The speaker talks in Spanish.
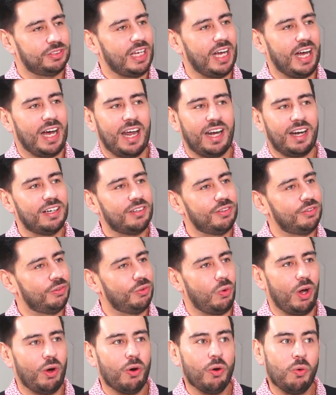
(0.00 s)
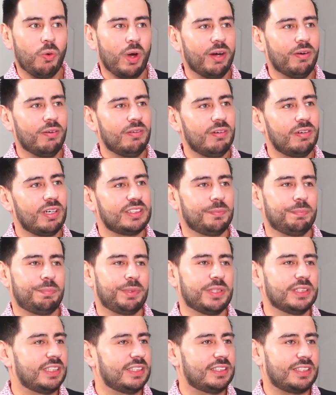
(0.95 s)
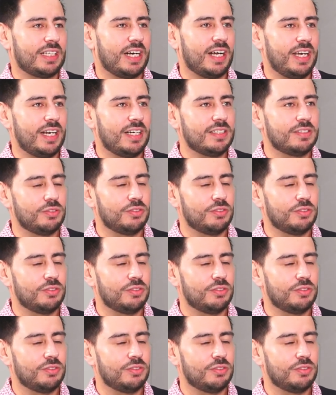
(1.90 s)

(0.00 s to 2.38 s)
agarran luego, luego, las empresas extranjeras.